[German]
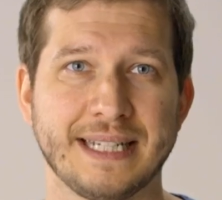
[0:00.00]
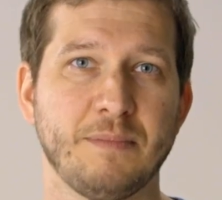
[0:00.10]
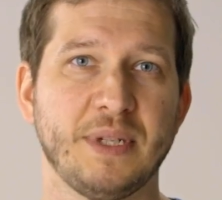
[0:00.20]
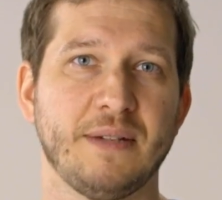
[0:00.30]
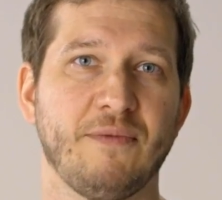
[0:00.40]

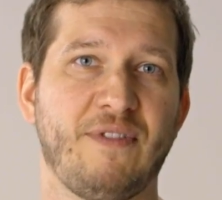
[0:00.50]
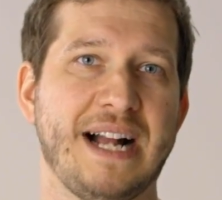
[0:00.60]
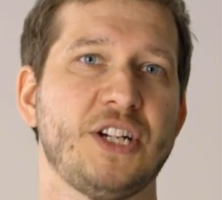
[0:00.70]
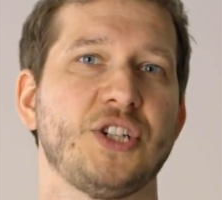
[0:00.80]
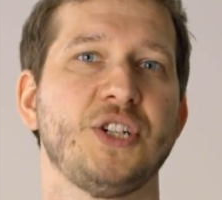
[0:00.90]
denn mit dem
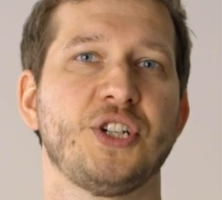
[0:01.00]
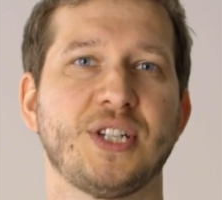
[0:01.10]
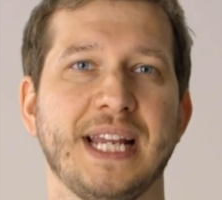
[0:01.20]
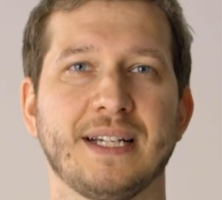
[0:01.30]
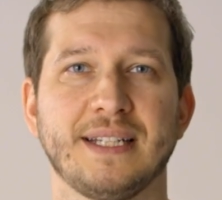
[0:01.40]
falschen
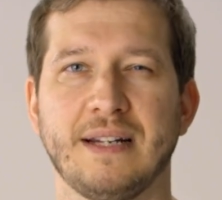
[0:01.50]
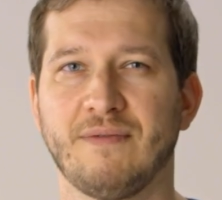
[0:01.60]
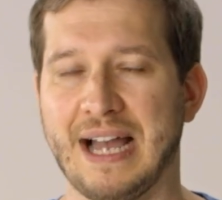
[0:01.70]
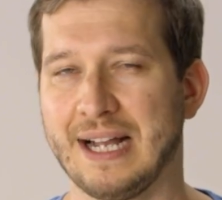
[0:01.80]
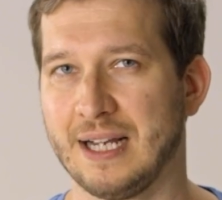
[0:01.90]
Stecker
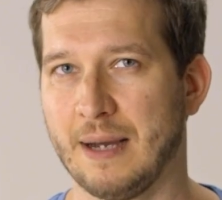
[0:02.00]
deinen Wagen